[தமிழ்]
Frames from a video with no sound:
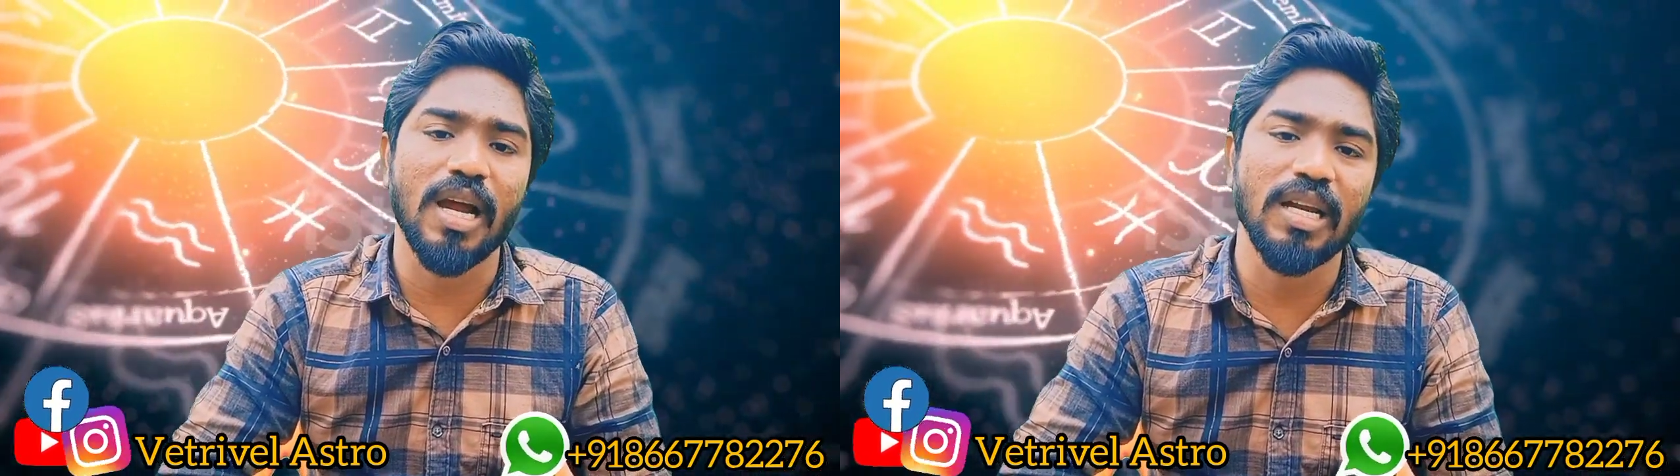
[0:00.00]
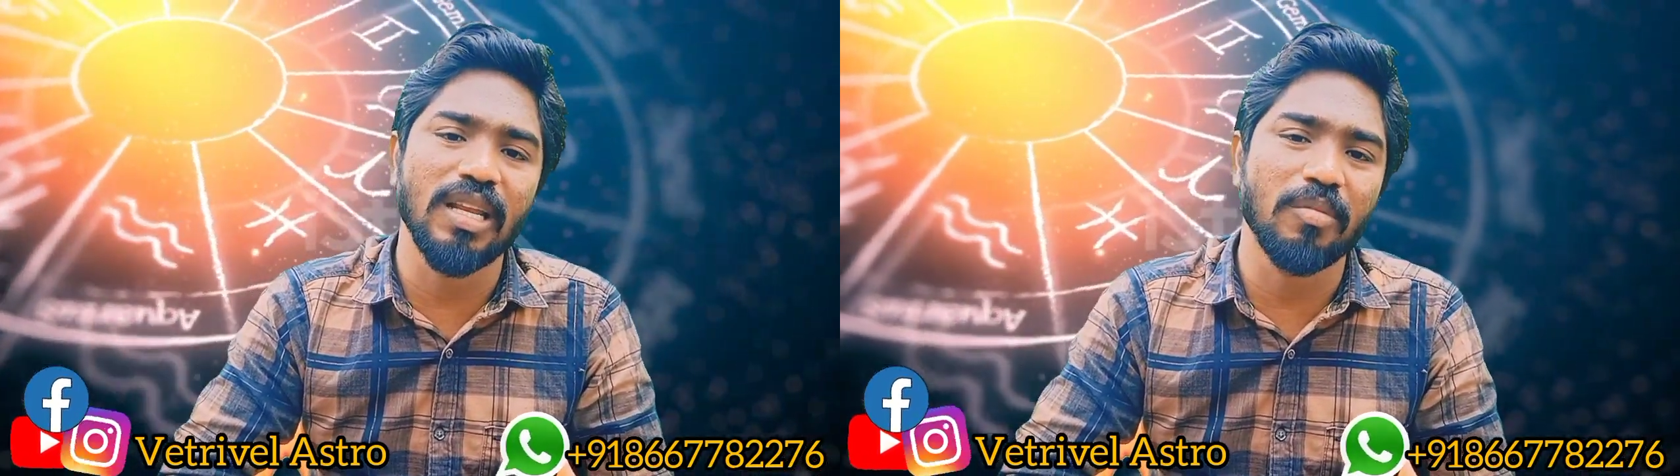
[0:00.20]

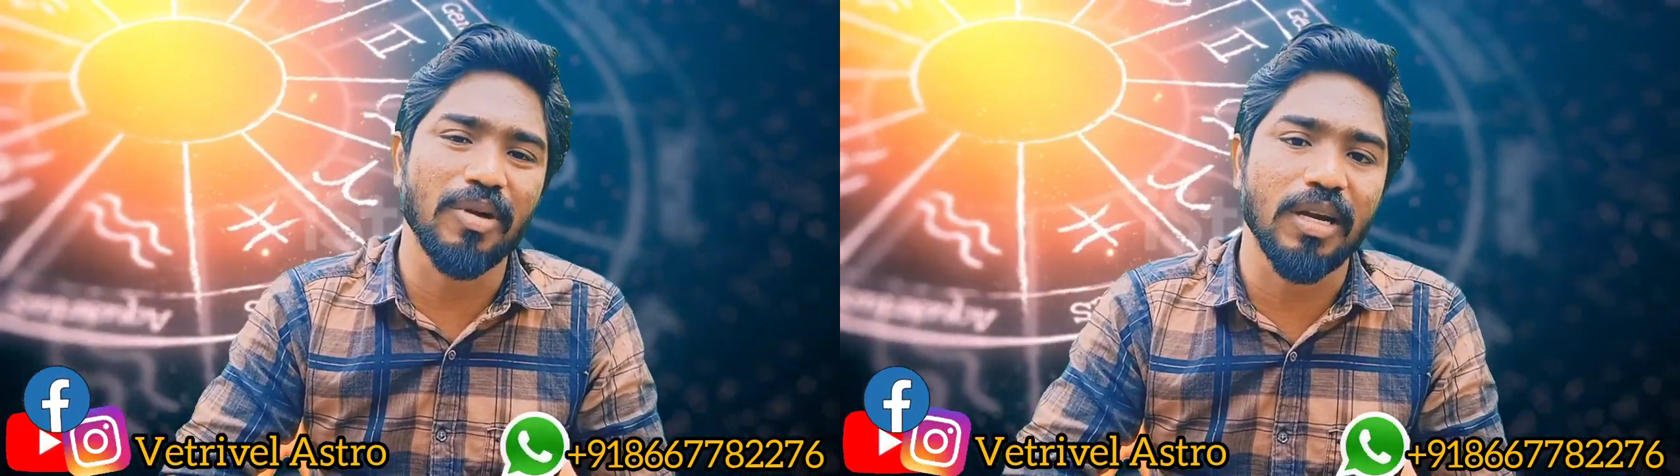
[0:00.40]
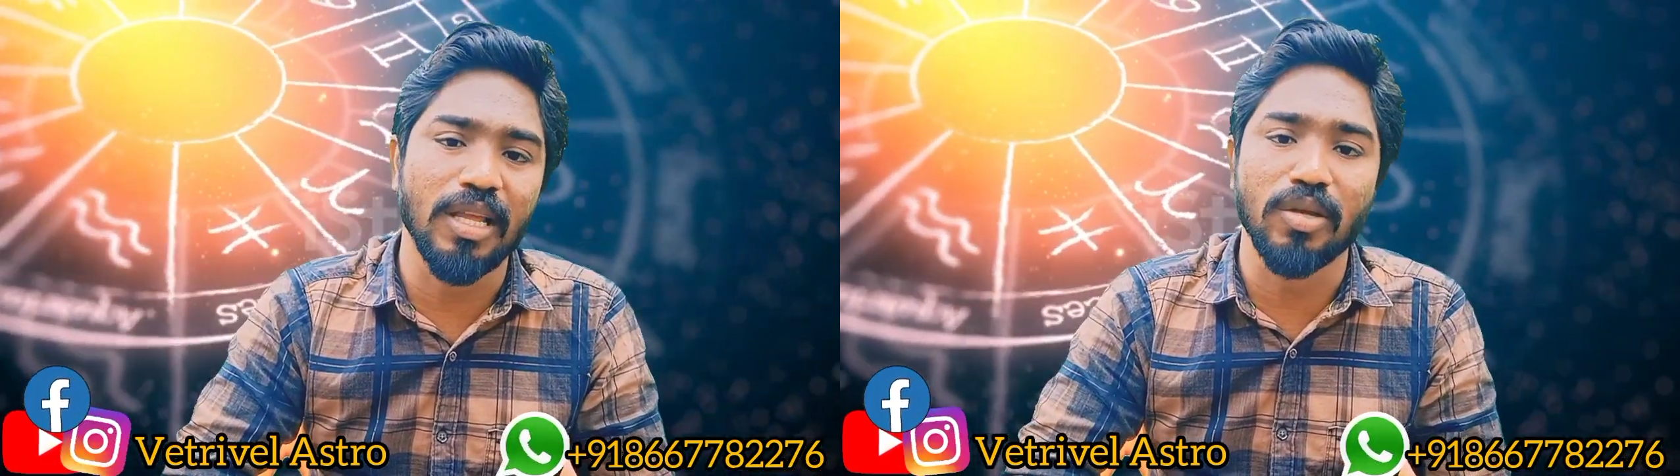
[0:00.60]
கடின
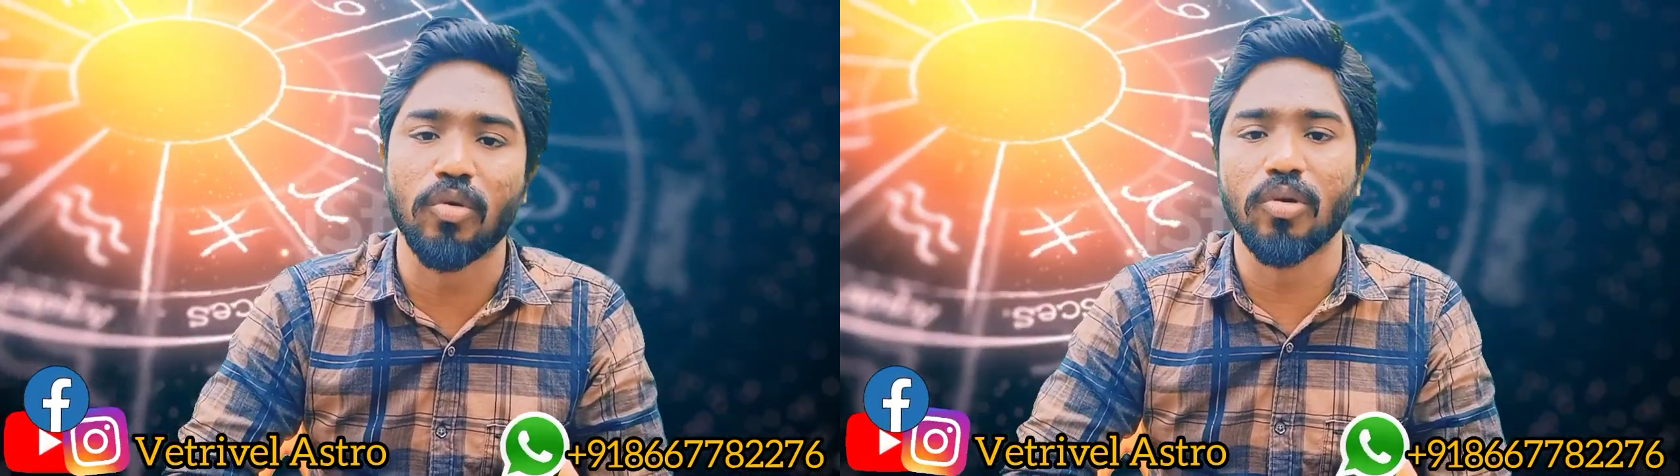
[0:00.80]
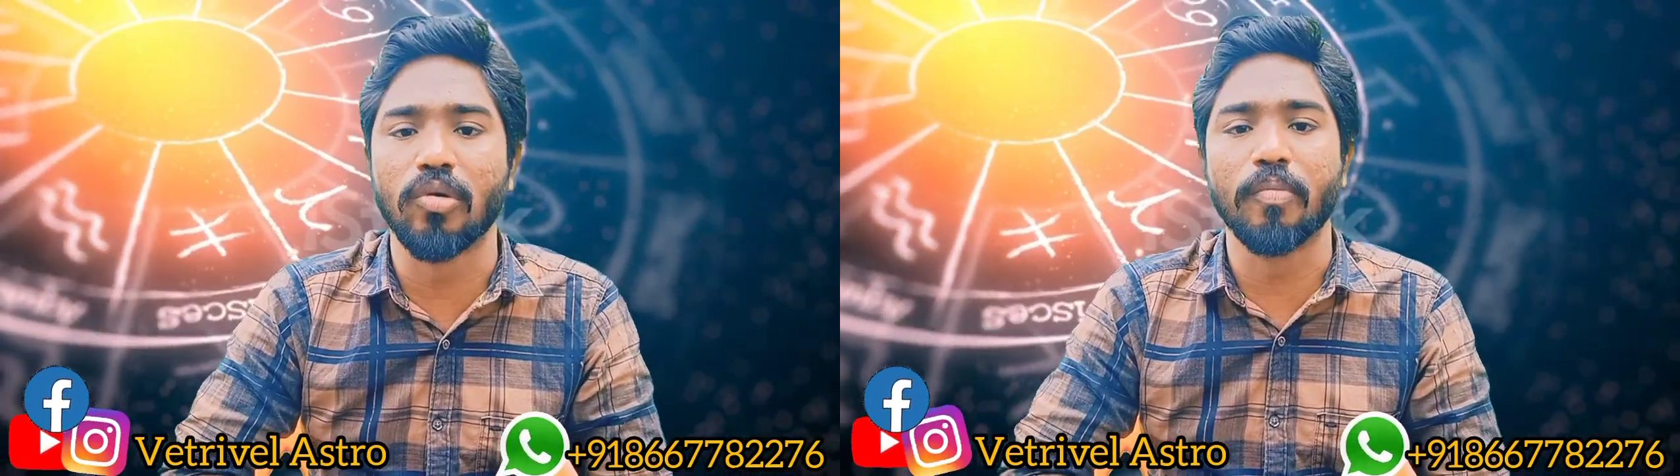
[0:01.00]
பலனை
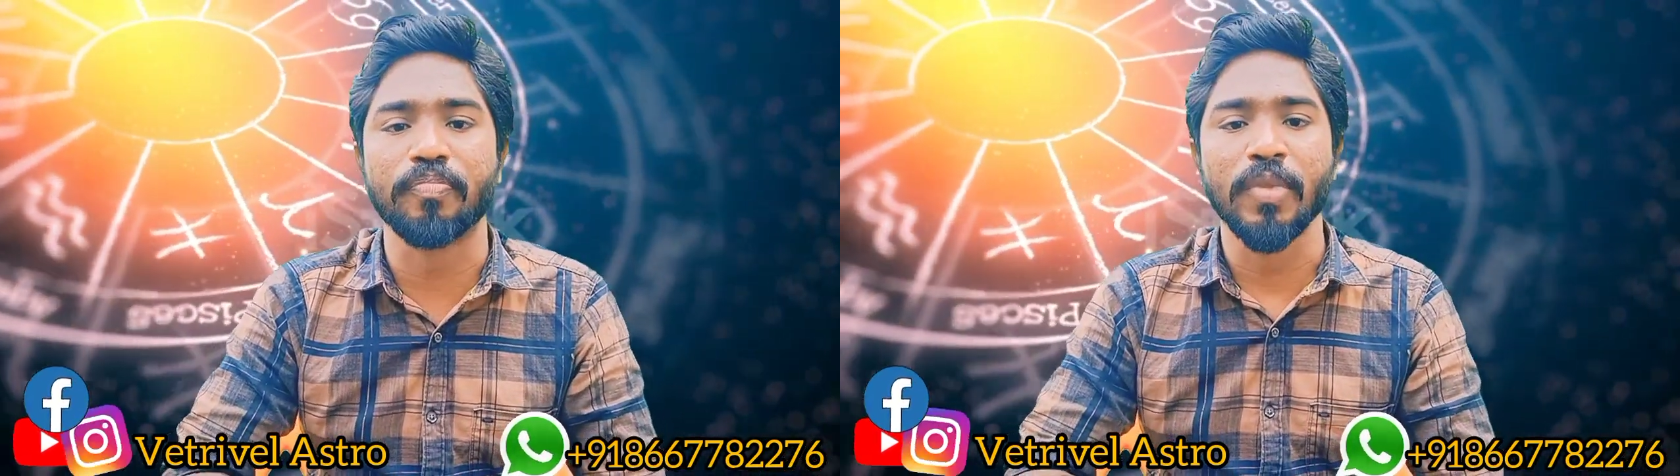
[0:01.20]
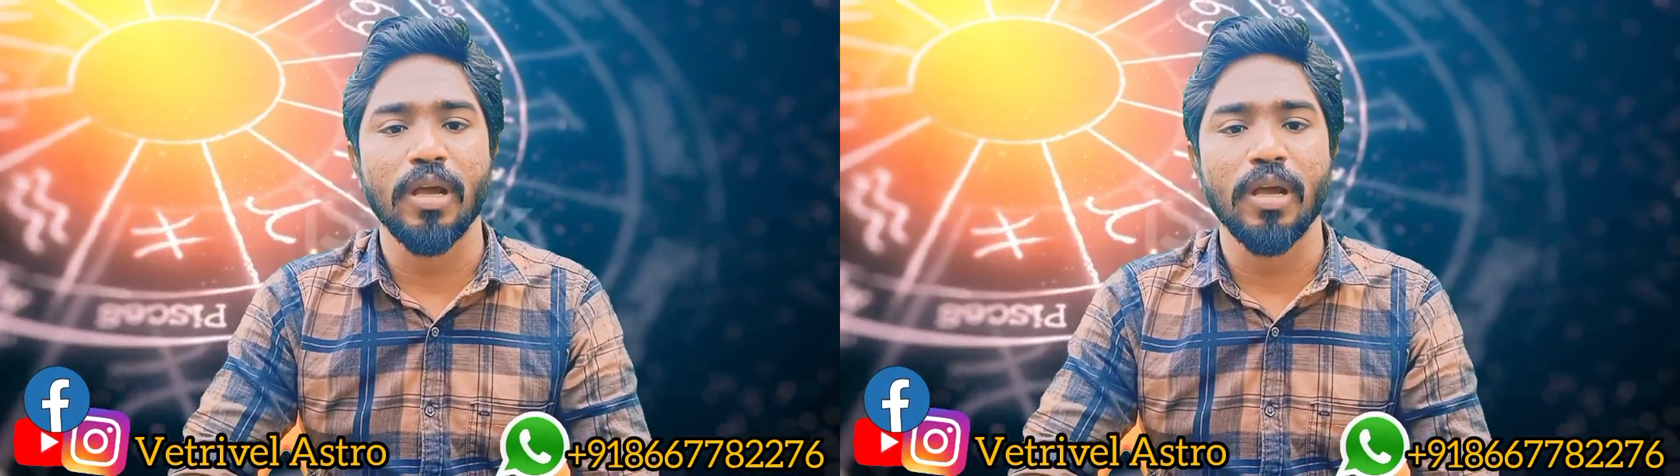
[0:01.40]
கொடுக்கும்